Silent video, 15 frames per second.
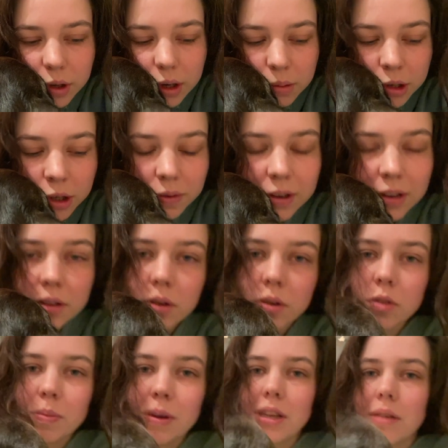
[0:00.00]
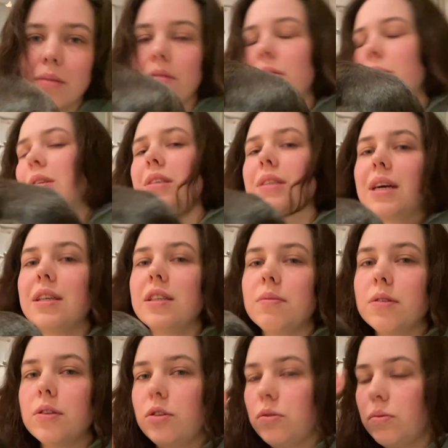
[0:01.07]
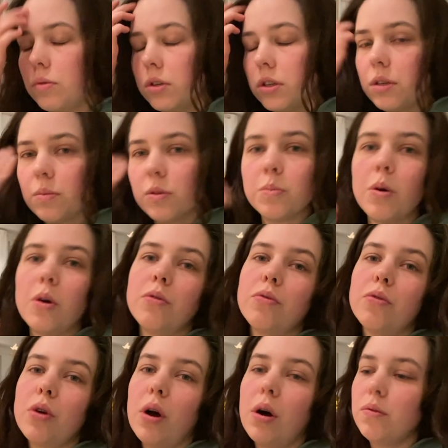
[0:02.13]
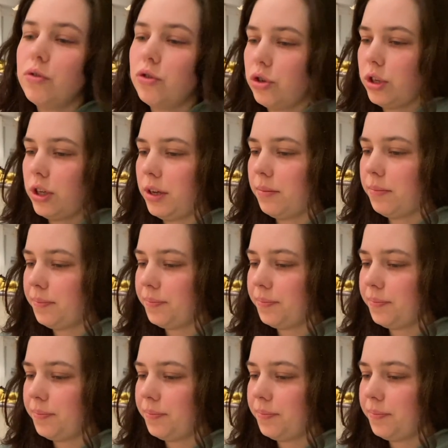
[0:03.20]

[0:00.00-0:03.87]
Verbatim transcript: Aber ich werde jetzt auch ins Bett gehen, weil wir haben jetzt 23 Uhr und ich muss morgen früh aufstehen.